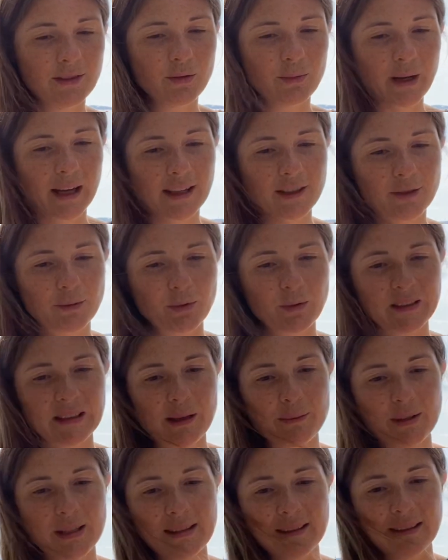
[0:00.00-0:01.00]
de ma
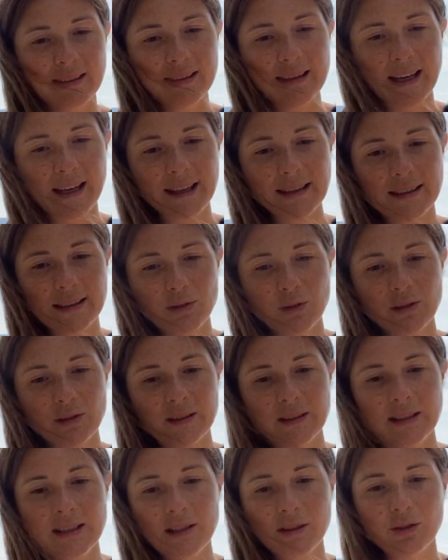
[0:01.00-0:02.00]
responsabilité d'arrêter ce
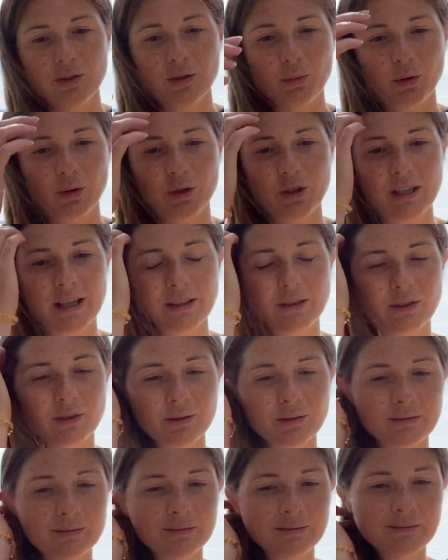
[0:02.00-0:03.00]
cycle de projection
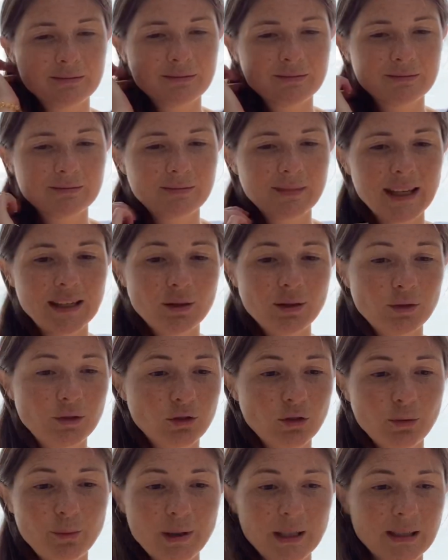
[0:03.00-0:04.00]
et de
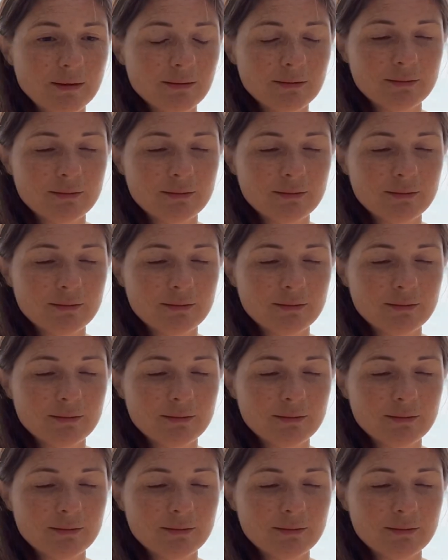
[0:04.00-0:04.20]
stopper.